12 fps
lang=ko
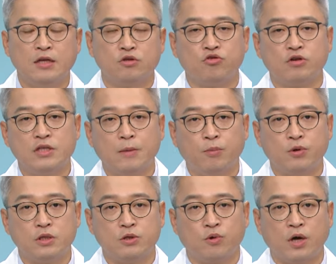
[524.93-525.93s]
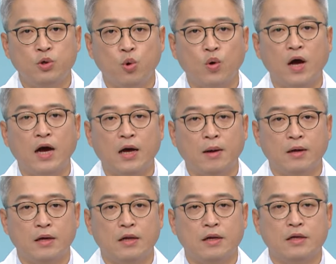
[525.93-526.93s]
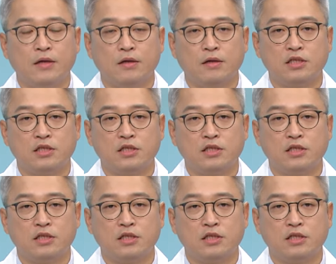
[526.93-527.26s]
줄기세포 치료가 효과가 음.